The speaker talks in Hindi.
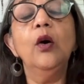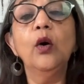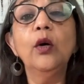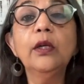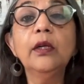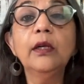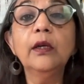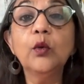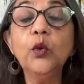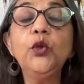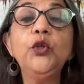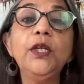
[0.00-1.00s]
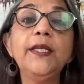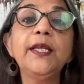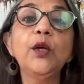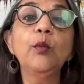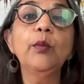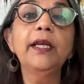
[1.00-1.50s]
और uh, कुछ
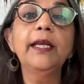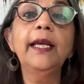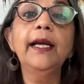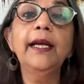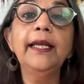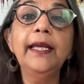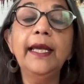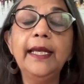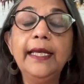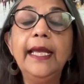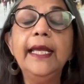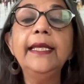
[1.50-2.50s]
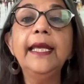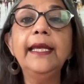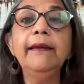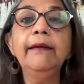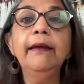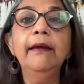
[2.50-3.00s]
चीज़ें उभर के आई हैं नए
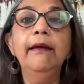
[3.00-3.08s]
नए